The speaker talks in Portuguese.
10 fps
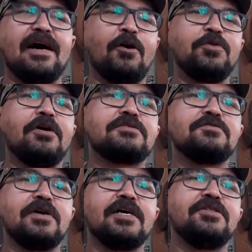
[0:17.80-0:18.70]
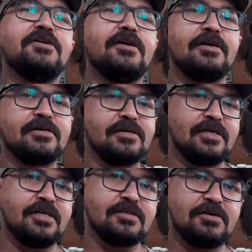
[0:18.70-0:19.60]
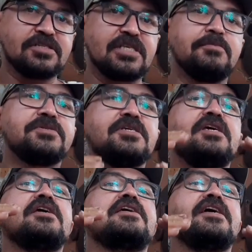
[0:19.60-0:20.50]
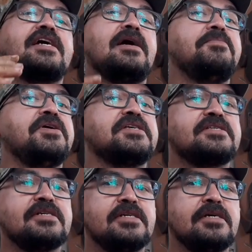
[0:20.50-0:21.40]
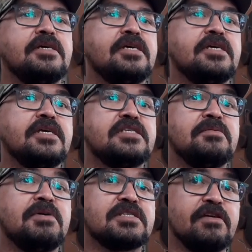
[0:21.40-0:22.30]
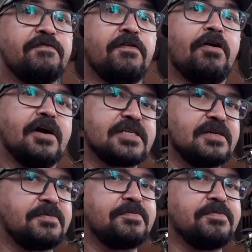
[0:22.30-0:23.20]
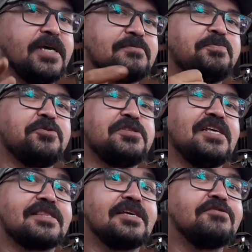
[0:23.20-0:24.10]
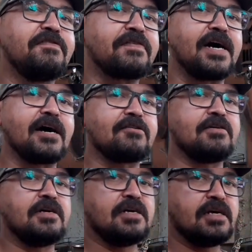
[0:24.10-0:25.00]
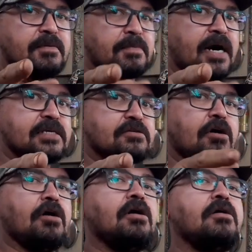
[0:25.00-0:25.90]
ao nosso redor, nós temos que erguer a cabeça e se manter forte, mesmo por dentro estando fraco. Mas ó,